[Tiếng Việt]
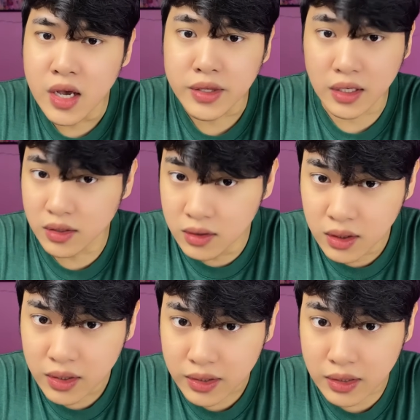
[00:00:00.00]
chị
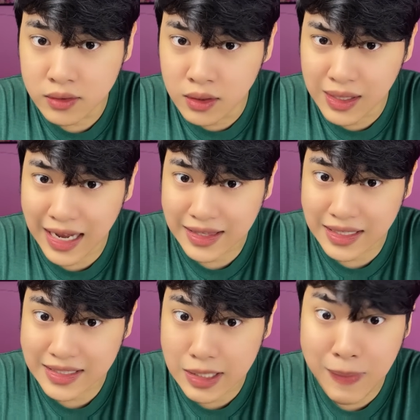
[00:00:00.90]
hứa là
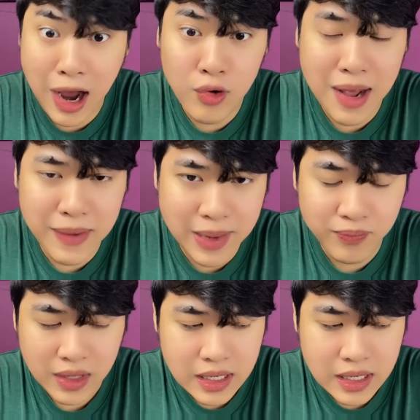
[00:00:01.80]
chị sẽ báo đáp em.